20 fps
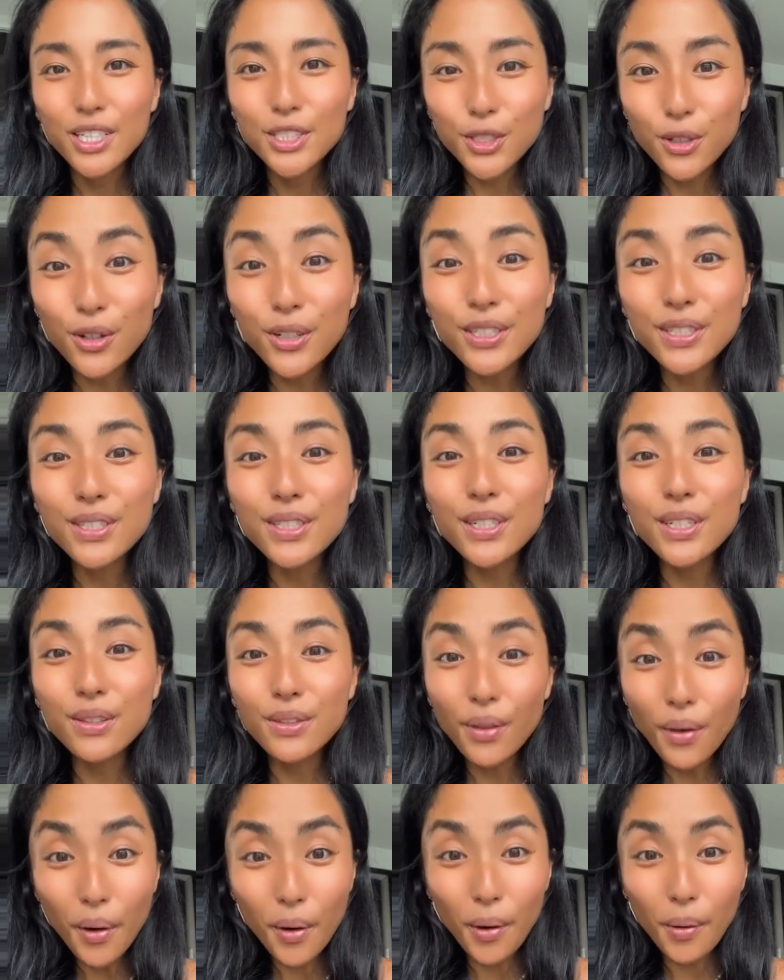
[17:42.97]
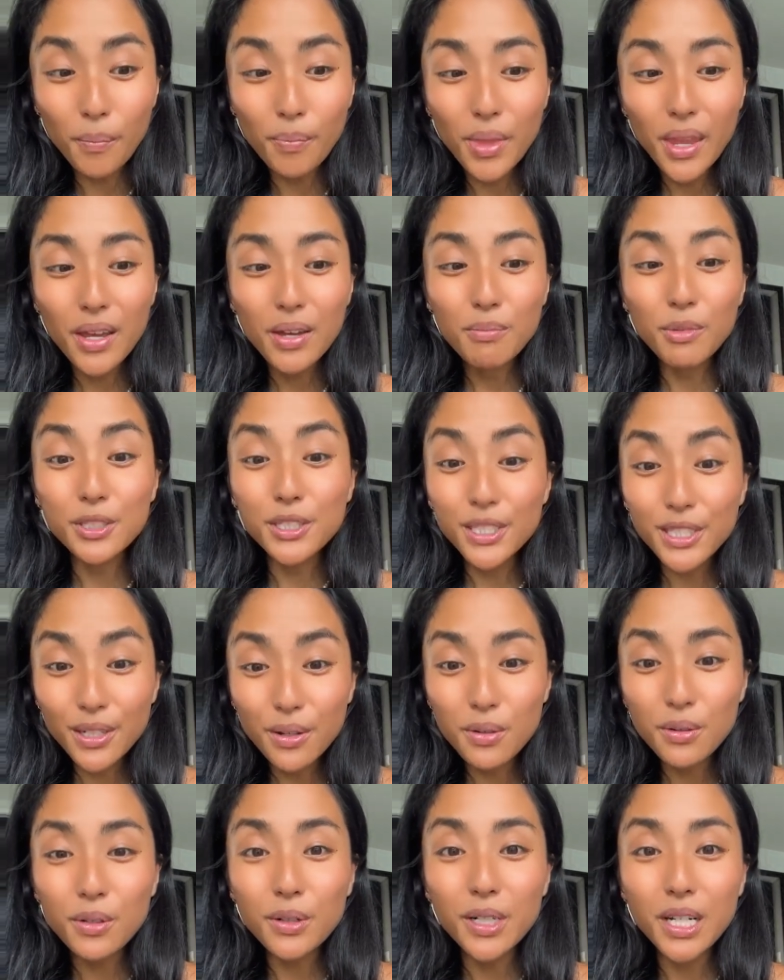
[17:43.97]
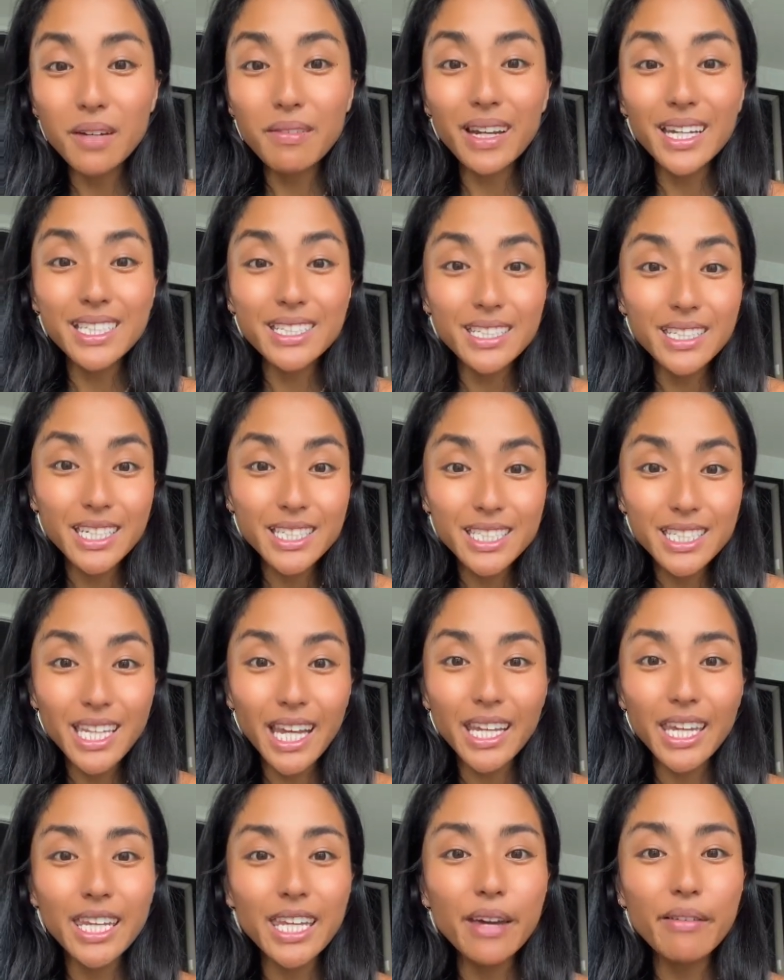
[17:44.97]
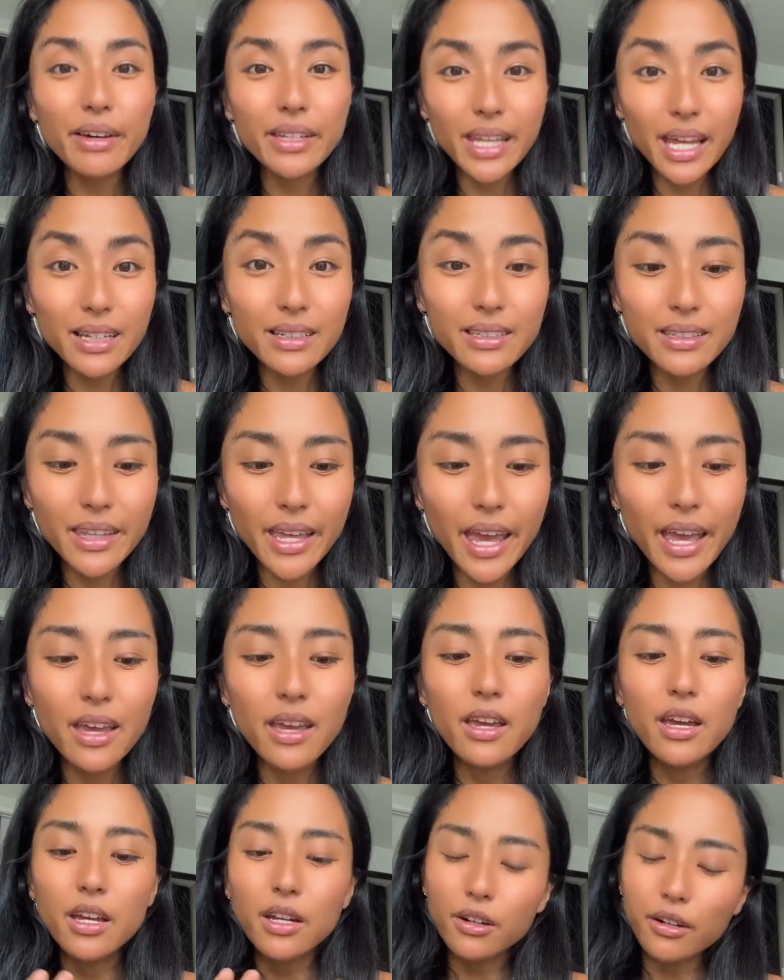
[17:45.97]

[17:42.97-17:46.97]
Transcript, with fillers: そうすると、もちろんこれは一日だけではなくて、